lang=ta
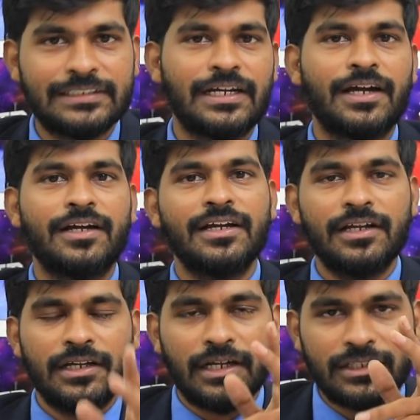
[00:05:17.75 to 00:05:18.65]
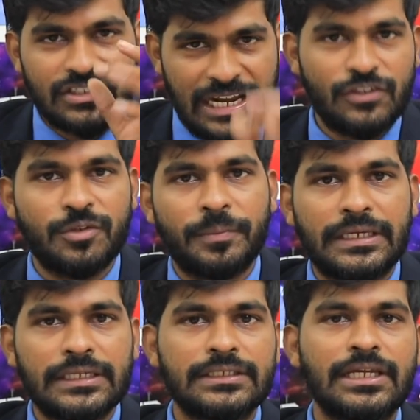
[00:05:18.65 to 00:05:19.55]
கிடைச்சா அது சென்னை
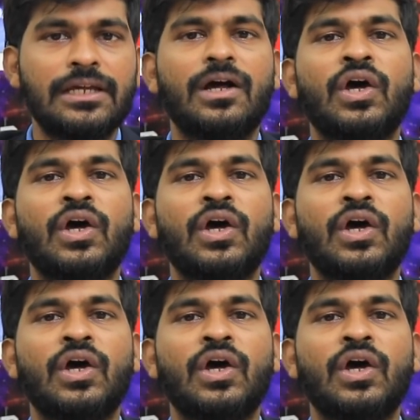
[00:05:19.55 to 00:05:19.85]
சூப்பர் கிங்ஸுக்கு